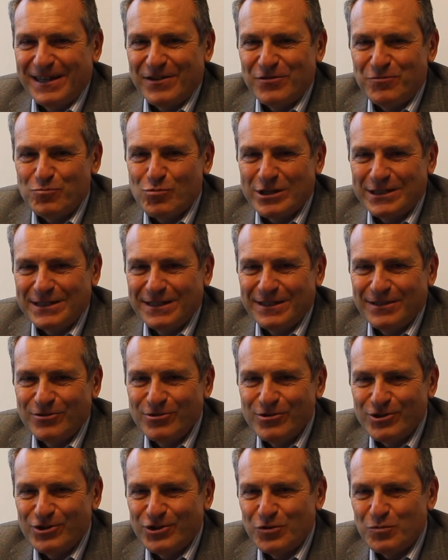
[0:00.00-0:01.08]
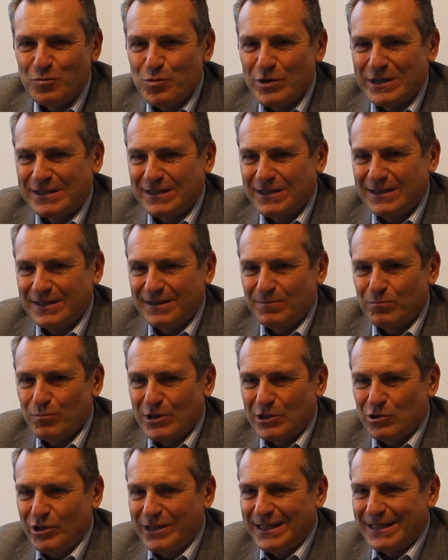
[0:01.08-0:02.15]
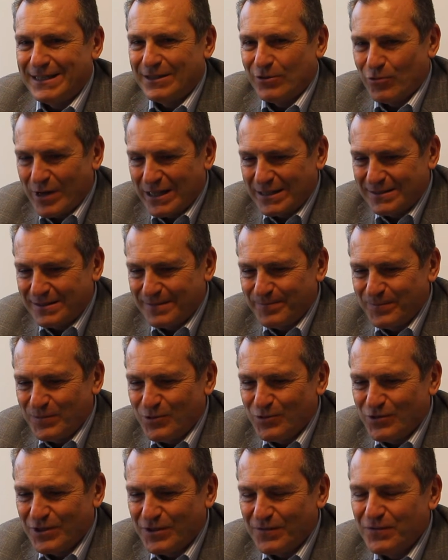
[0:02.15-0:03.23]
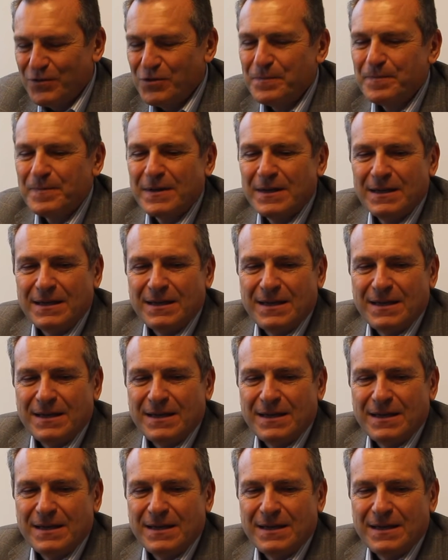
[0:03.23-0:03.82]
Il y a une moitié gauche et une moitié, moitié droite du cerveau